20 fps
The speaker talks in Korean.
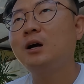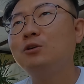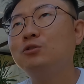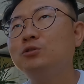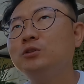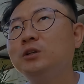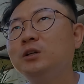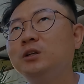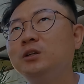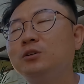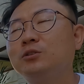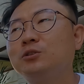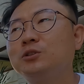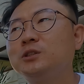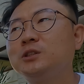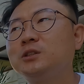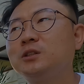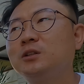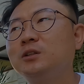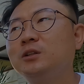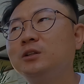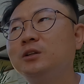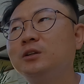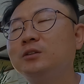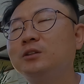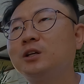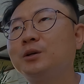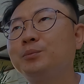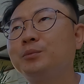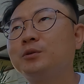하루에 8시간을
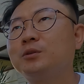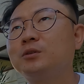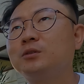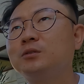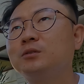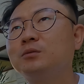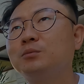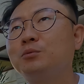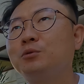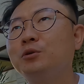일한다면